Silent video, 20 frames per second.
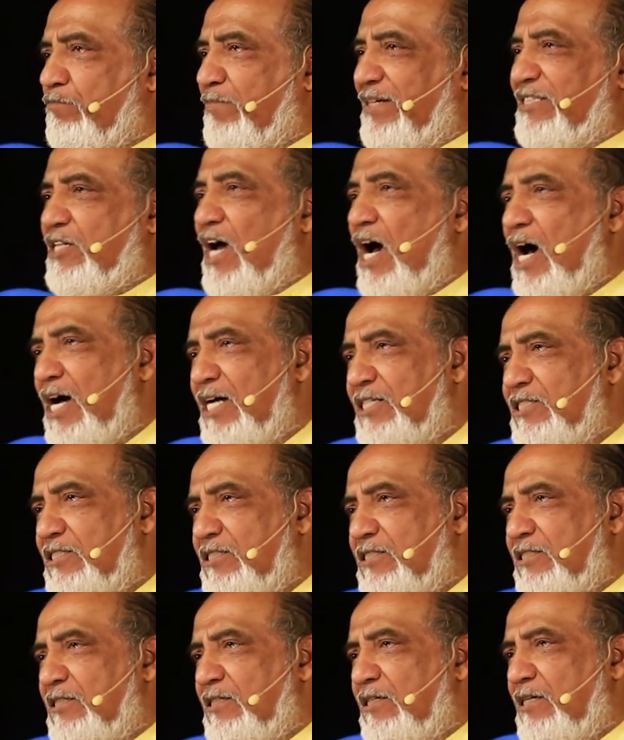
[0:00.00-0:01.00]
বা ডান্স
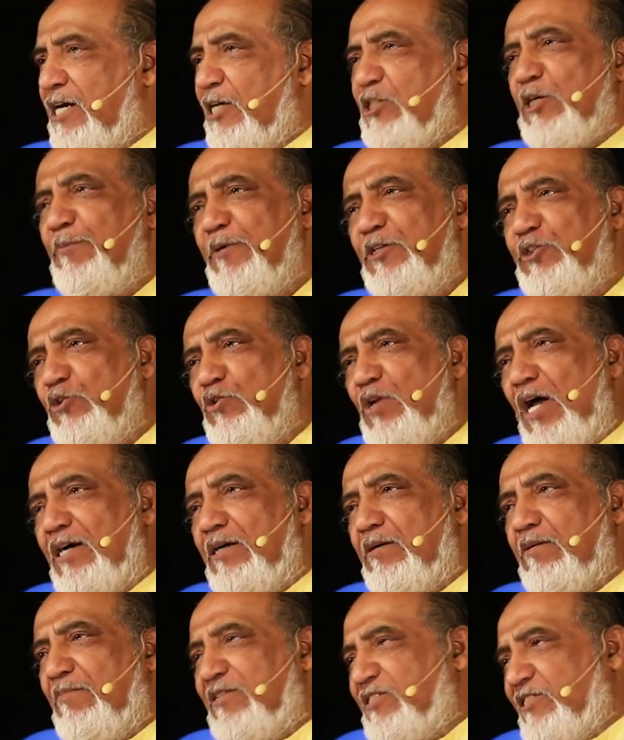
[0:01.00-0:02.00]
এসব কিচ্ছু না
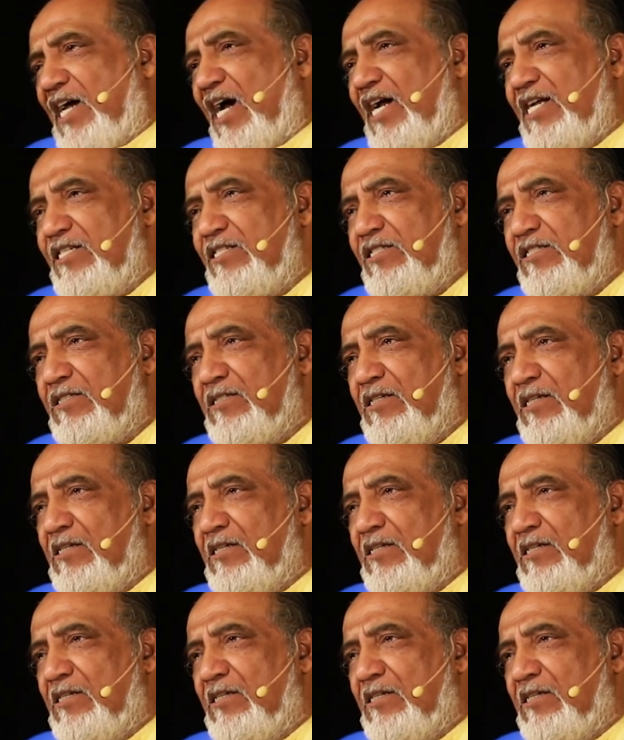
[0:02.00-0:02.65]
বা সায়েন্স